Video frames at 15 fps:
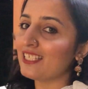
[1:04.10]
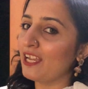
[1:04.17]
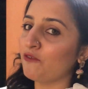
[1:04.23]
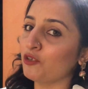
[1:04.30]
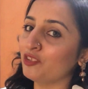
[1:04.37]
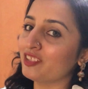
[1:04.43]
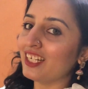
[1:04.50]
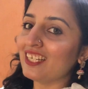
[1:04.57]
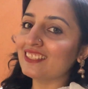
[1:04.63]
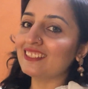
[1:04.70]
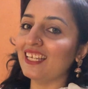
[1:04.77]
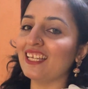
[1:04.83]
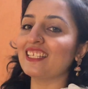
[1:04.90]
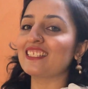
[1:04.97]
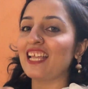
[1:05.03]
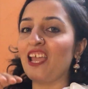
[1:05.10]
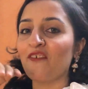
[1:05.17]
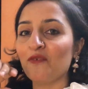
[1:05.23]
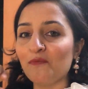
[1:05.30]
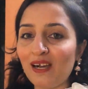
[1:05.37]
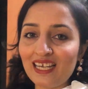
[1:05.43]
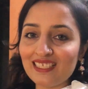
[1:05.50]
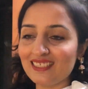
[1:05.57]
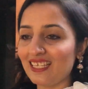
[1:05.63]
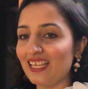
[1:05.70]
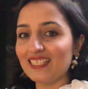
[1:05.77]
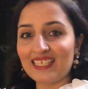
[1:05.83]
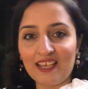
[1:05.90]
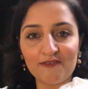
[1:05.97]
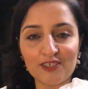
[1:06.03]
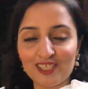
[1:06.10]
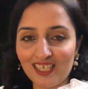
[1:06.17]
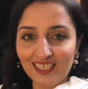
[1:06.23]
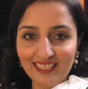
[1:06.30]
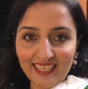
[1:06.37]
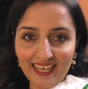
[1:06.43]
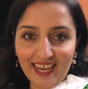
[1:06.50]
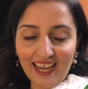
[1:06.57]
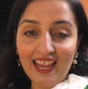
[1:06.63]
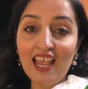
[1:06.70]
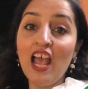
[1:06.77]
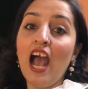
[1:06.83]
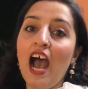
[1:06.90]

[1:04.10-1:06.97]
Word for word: चाहे वो ड्रेस हैं चाहे वो बाजे हैं चाहे वो झंडे हैं